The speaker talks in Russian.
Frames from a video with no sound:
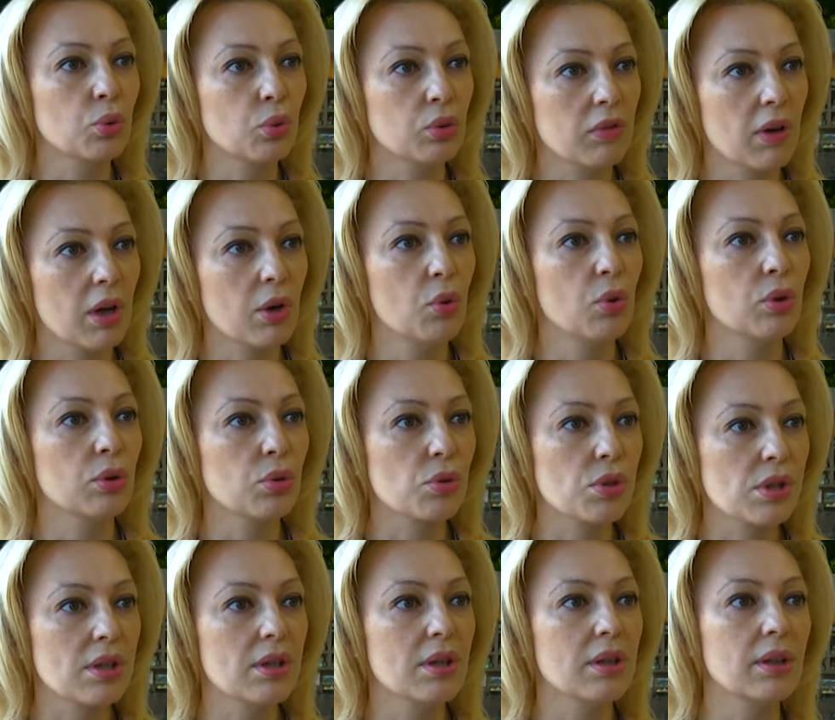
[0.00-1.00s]
то творог, то
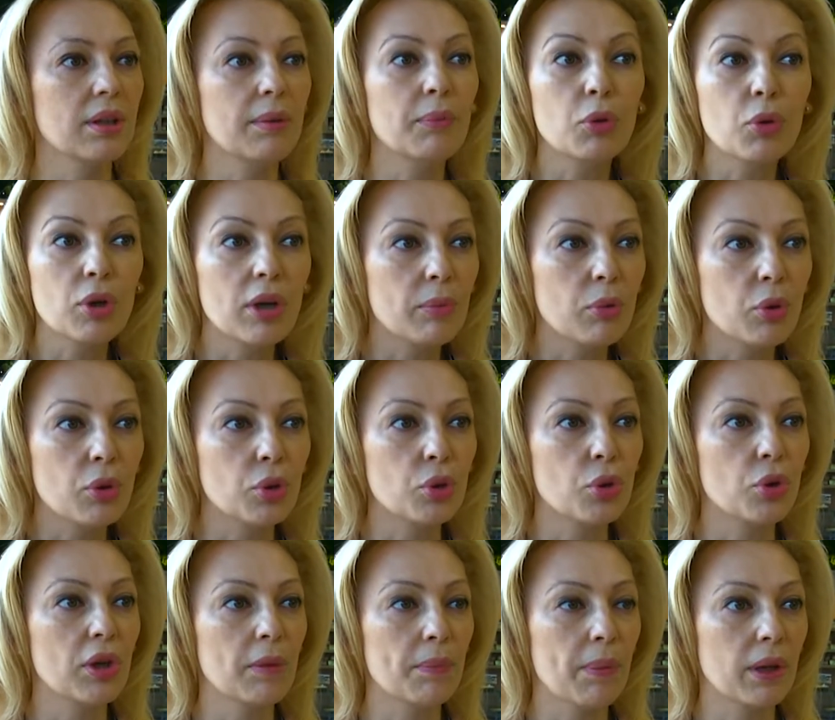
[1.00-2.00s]
сыр и много-многие
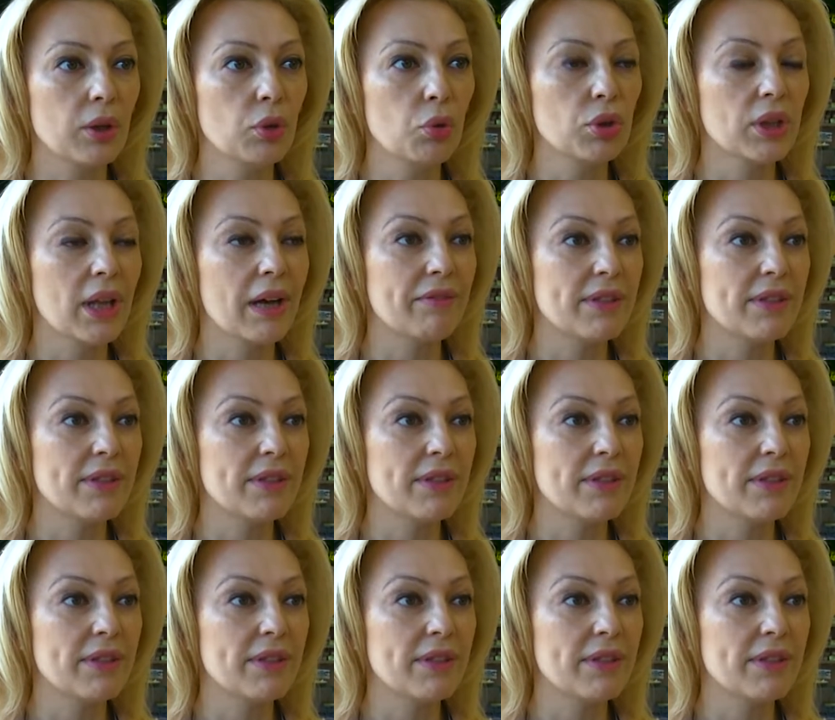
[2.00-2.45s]
другие продукты.